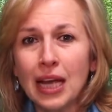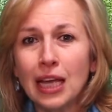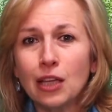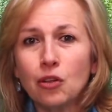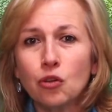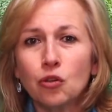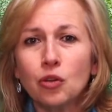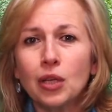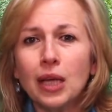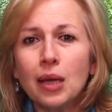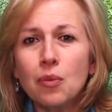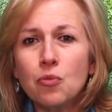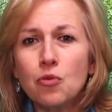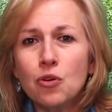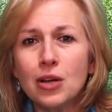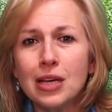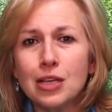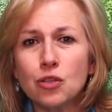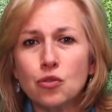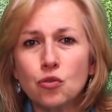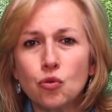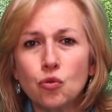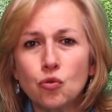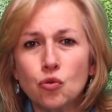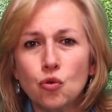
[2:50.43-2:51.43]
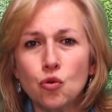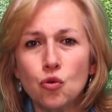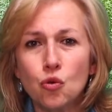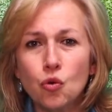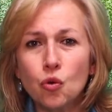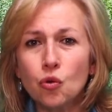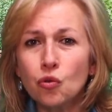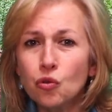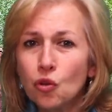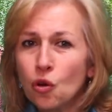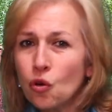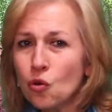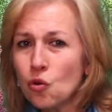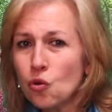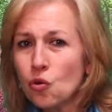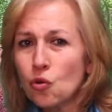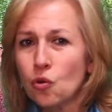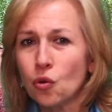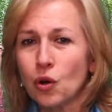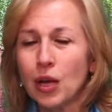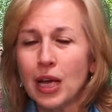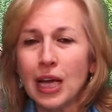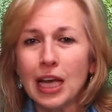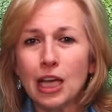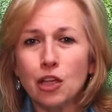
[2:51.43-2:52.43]
et de trémulation de l'eau dans
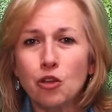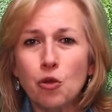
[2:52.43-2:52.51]
l'eau,